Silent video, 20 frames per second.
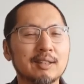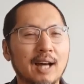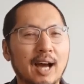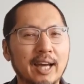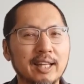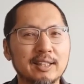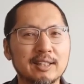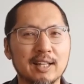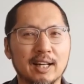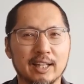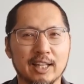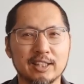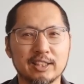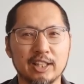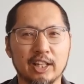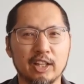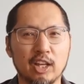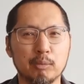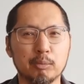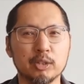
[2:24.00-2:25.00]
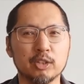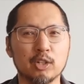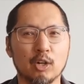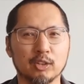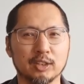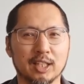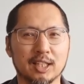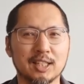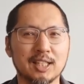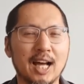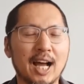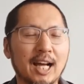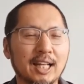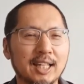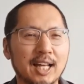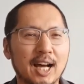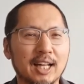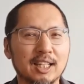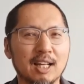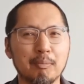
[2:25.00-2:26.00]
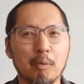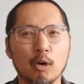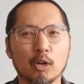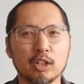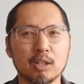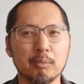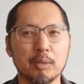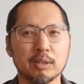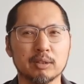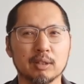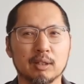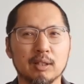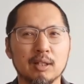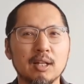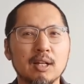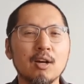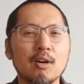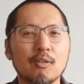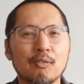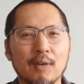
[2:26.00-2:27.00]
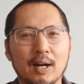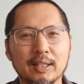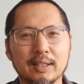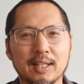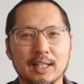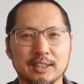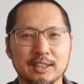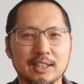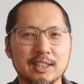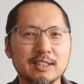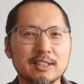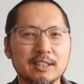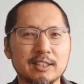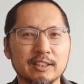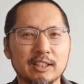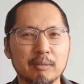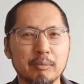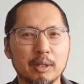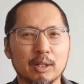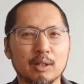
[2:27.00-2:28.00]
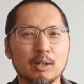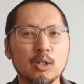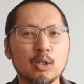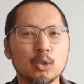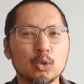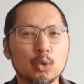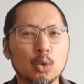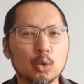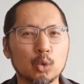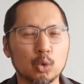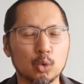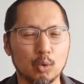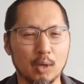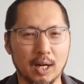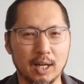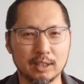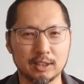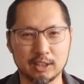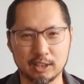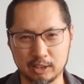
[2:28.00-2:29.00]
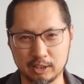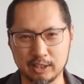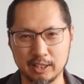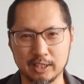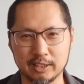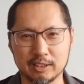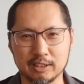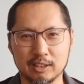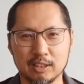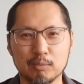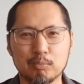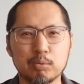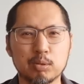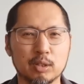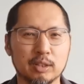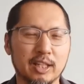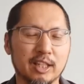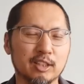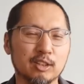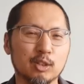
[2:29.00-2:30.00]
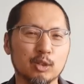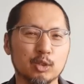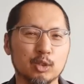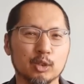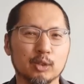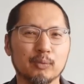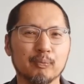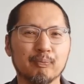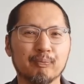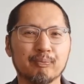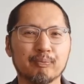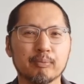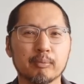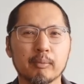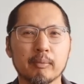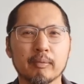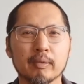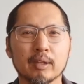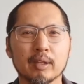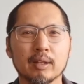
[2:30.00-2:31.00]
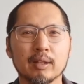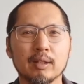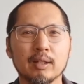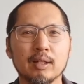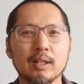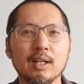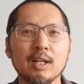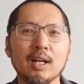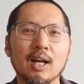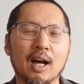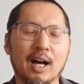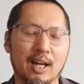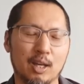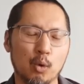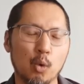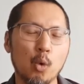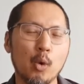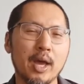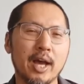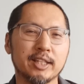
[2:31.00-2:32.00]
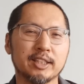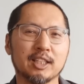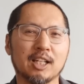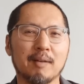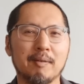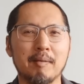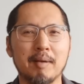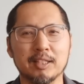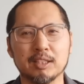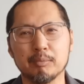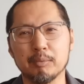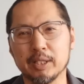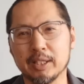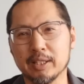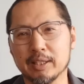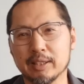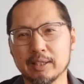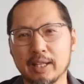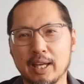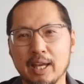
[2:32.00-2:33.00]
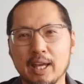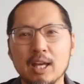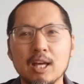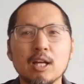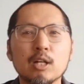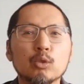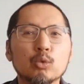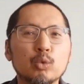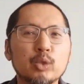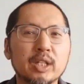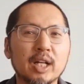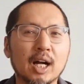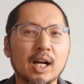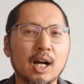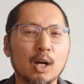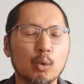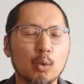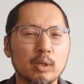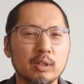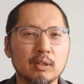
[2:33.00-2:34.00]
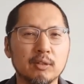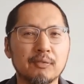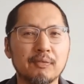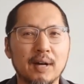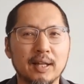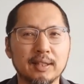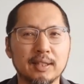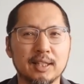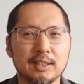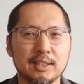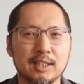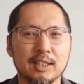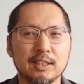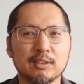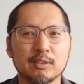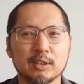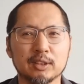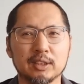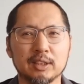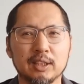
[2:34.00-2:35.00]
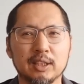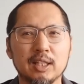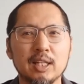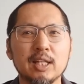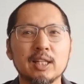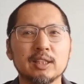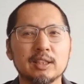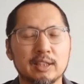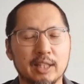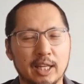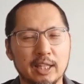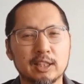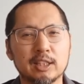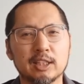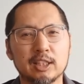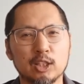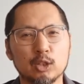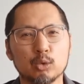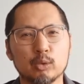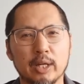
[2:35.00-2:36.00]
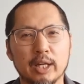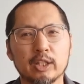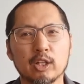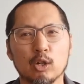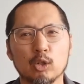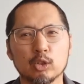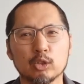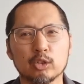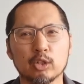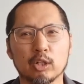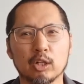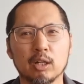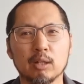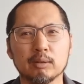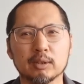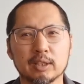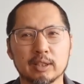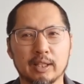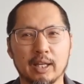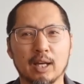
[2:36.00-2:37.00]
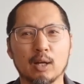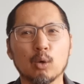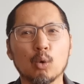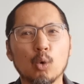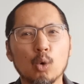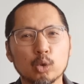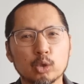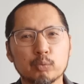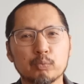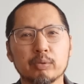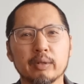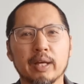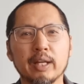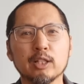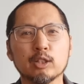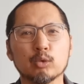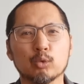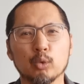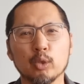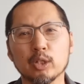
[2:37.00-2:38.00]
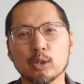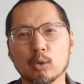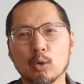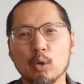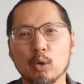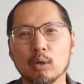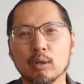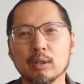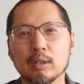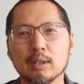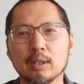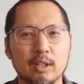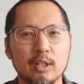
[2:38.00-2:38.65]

타이트하게 차려 입은 정장을 하나하나 벗기면서 판타지를 즐기며 욕과 스트레스를 풀어내는 거죠. 아예 오해하실까봐 말씀드리는데 우리가 갖고 있는 판타지라는 것이 제 친구의 경우처럼 그렇게 코스프레일 수도 있고